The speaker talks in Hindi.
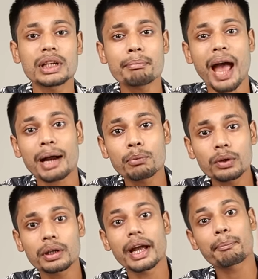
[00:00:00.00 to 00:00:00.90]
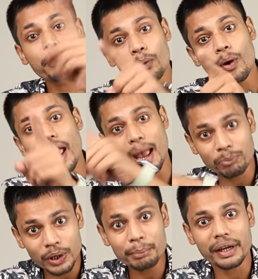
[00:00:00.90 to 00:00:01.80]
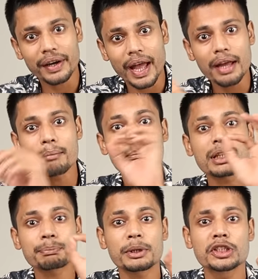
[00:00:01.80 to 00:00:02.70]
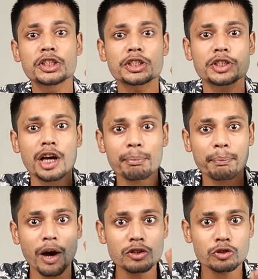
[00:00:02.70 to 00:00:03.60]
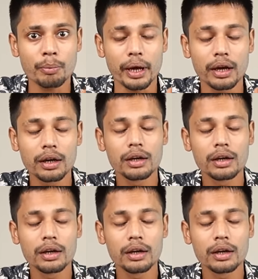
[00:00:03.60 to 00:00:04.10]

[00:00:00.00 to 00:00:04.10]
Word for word: मुझे मैकबुक प्रो एम मिल रहा है बस पच्चीस में